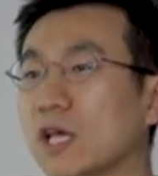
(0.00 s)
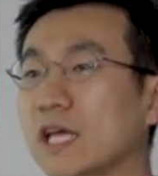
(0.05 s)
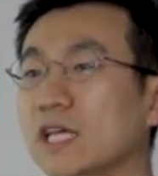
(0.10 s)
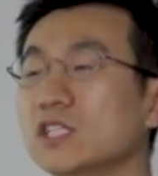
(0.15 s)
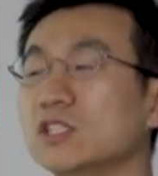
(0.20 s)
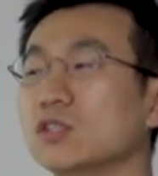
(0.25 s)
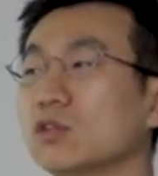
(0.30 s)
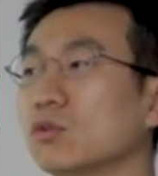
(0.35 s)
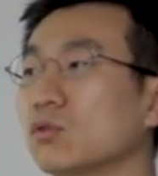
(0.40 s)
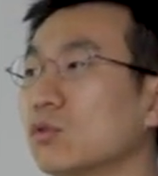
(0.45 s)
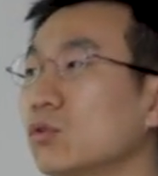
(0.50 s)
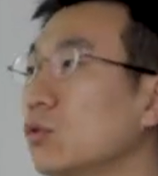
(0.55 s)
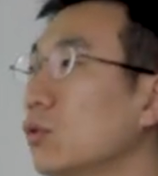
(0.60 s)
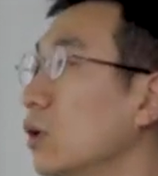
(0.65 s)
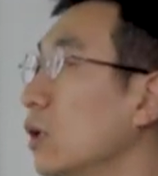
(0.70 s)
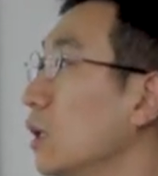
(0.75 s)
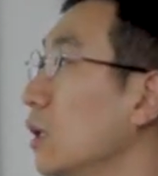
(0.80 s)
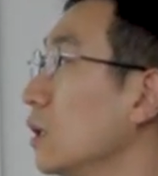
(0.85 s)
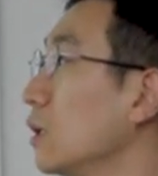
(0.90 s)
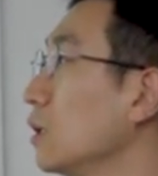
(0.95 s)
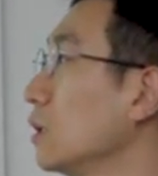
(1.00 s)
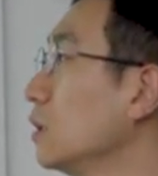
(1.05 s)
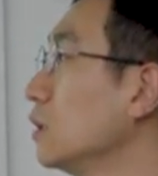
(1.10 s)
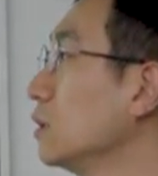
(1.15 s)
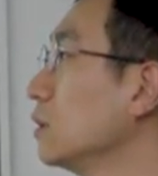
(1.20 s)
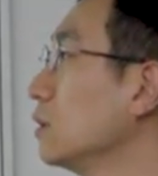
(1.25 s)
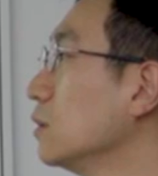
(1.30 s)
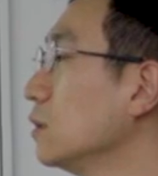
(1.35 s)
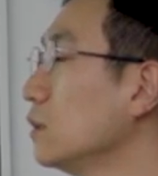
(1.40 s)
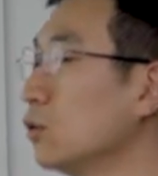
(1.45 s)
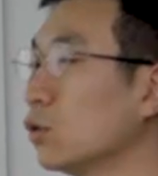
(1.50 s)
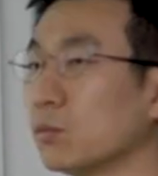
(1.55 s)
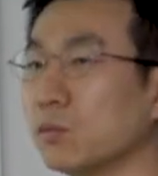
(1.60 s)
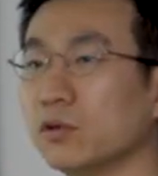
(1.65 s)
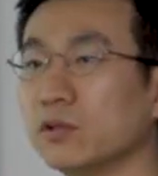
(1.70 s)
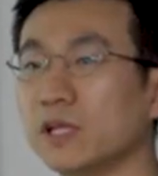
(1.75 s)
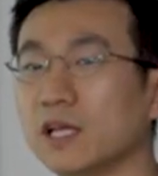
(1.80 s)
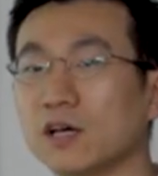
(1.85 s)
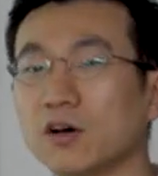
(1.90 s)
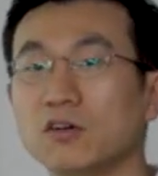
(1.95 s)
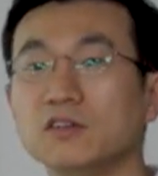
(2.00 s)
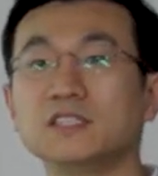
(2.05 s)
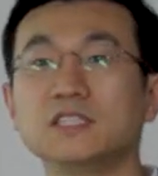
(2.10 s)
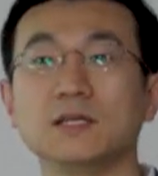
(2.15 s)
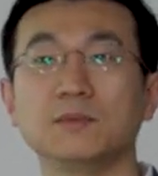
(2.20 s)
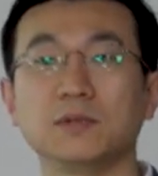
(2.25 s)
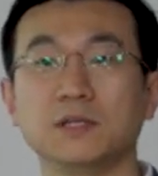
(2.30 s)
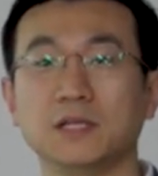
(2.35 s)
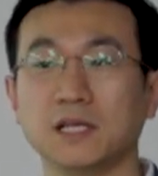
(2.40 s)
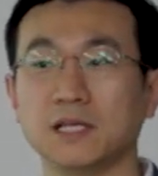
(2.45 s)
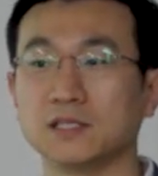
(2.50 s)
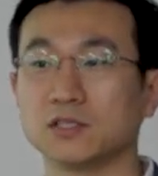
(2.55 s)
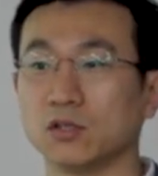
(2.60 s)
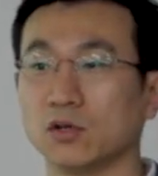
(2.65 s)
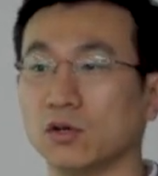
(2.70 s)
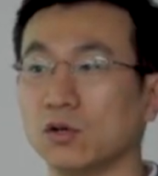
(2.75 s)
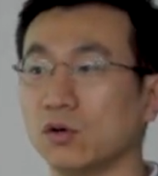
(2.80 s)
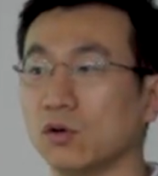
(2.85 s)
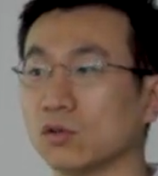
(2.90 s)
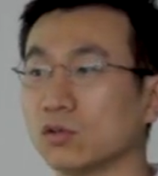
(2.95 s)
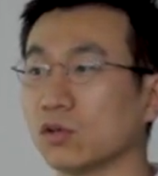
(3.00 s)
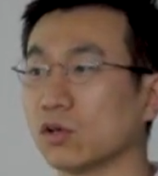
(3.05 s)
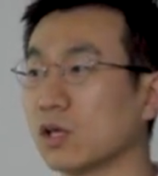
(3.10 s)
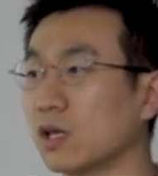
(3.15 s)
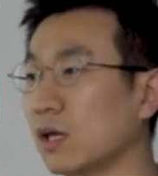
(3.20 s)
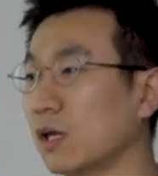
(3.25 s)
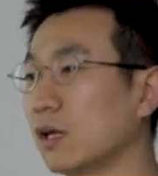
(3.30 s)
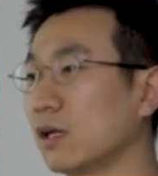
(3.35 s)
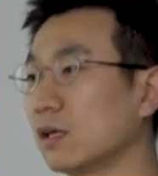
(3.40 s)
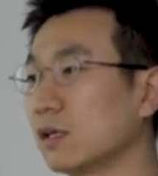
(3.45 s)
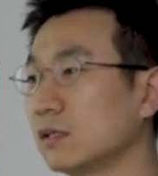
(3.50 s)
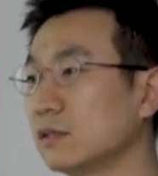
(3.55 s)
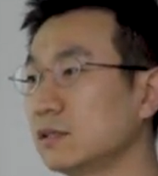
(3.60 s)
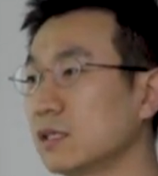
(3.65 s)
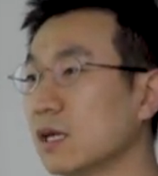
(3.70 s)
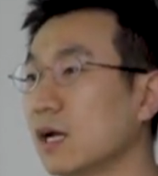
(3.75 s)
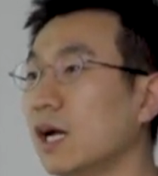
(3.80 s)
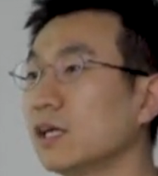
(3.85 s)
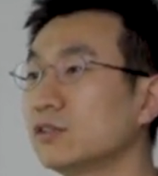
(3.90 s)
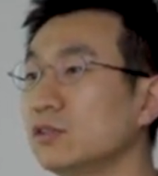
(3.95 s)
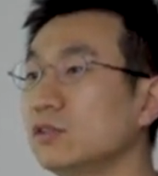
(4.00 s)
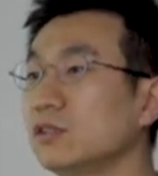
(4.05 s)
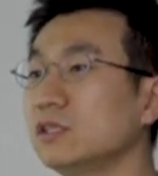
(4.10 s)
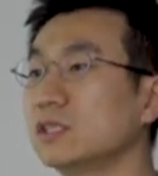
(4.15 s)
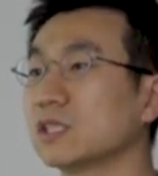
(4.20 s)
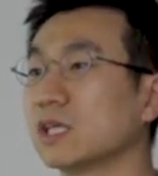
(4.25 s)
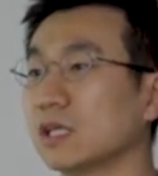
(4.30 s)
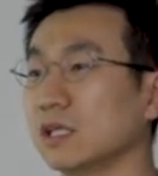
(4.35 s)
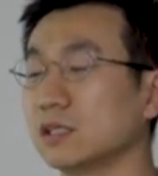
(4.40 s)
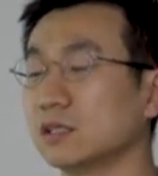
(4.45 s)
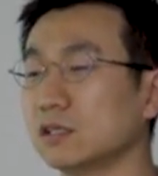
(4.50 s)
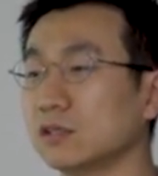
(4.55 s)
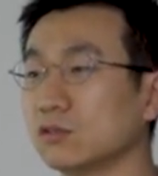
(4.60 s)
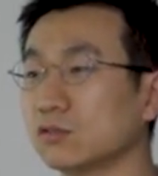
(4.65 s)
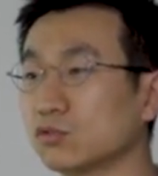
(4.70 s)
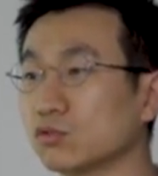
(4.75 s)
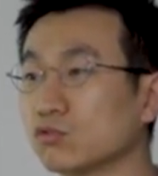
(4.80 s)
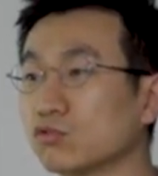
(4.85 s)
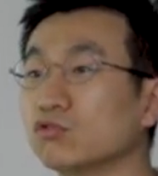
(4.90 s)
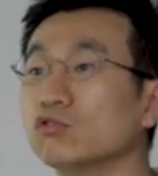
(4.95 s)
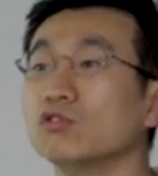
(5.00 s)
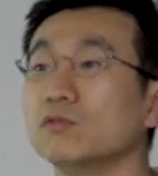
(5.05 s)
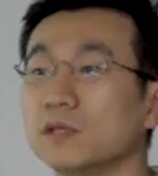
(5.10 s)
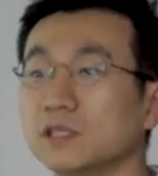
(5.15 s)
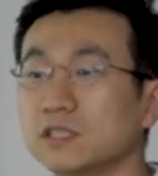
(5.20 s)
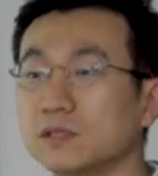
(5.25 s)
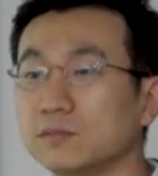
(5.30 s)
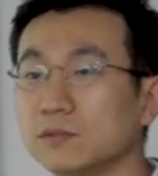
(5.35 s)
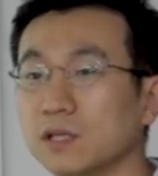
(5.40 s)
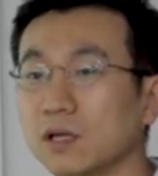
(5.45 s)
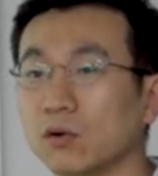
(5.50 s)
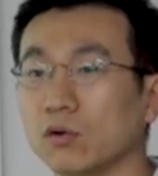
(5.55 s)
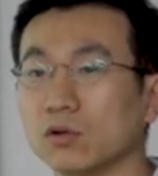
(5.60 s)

개인적으로 그 요번에 컨셉에 대해서 어떻게 생각하셨는지가 사실 궁금했습니다.